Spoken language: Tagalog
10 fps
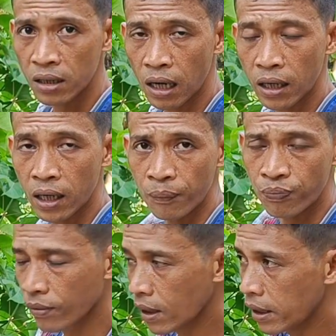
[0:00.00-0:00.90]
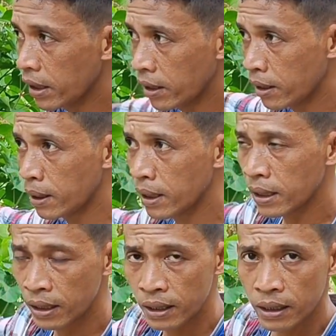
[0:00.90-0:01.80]
talagang i
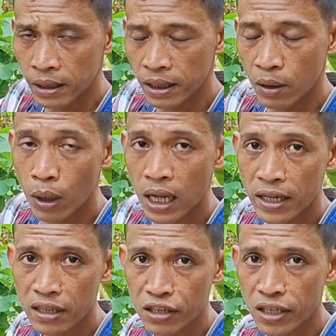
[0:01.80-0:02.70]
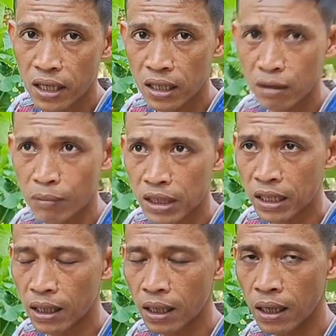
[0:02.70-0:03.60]
hiwalay natin siya ng activity